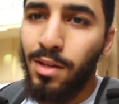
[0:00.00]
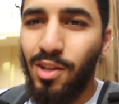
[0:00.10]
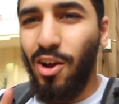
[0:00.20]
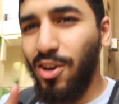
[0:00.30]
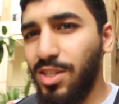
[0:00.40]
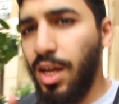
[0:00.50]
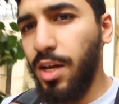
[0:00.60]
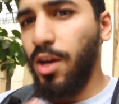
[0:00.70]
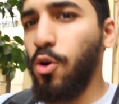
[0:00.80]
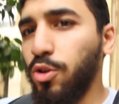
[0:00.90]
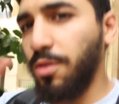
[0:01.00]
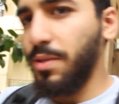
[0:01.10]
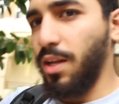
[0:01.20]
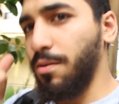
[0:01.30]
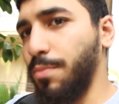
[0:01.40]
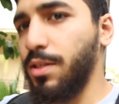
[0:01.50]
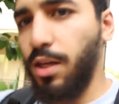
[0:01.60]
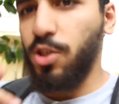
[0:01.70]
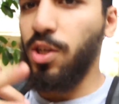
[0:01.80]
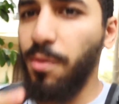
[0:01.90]
خلاص جاي اهو كنت بسلم بس
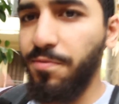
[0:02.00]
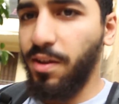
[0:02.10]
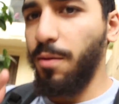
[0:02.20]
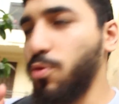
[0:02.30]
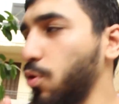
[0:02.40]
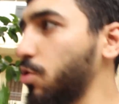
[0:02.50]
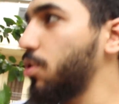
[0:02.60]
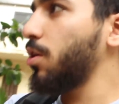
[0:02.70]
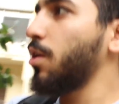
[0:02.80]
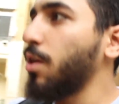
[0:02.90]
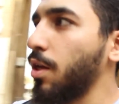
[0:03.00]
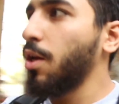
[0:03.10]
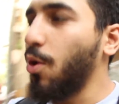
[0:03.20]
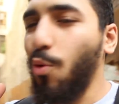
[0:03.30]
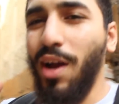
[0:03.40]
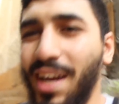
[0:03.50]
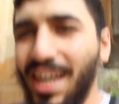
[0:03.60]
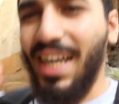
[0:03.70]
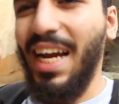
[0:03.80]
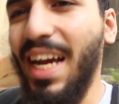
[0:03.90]
على الشباب في كابسولز وجاي
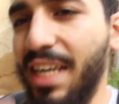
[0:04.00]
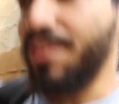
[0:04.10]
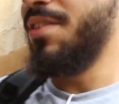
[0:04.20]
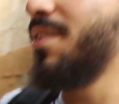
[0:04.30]
لك حالا